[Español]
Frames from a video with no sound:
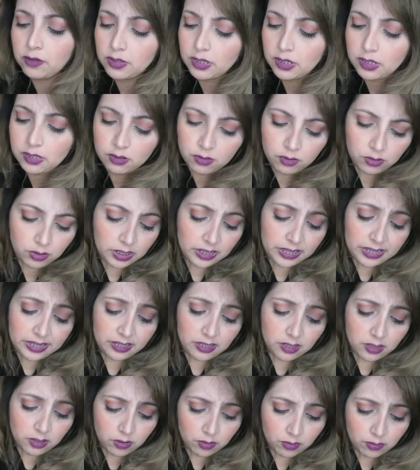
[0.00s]
know, no sé qué
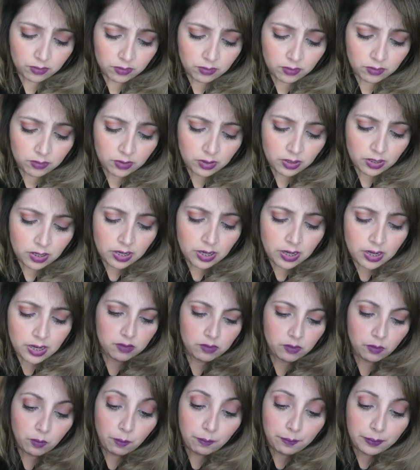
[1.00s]
es esto.
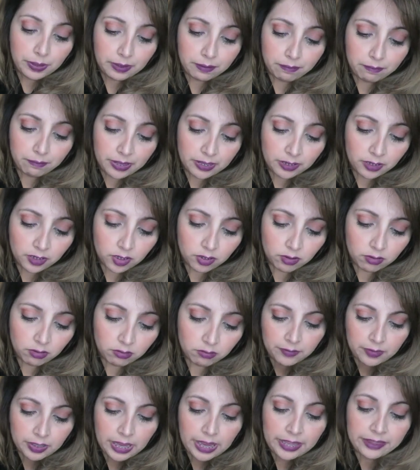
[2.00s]
Un pigmento
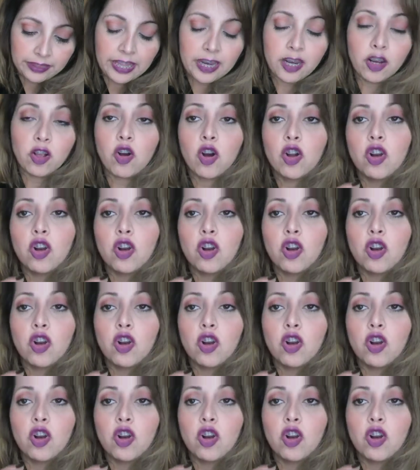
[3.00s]
en el